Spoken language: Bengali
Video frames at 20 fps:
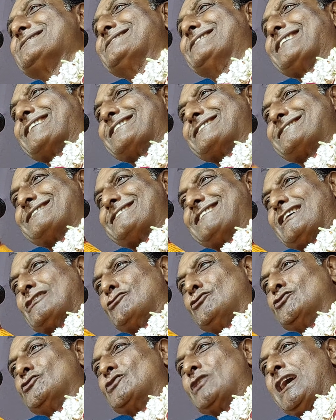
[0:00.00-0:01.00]
দেখেছে তার
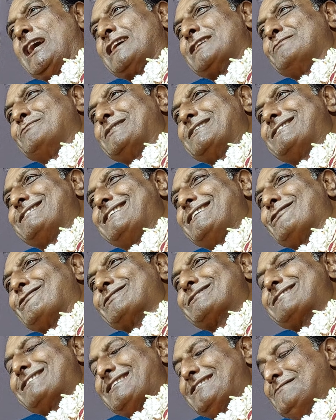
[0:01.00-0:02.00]
অনুরাগ বৃদ্ধি
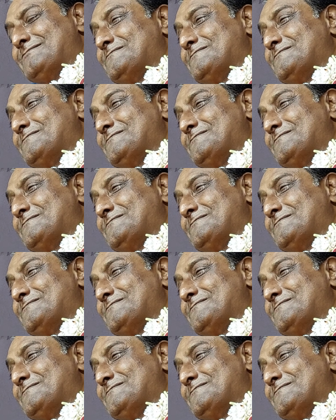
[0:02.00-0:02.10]
হয়েছে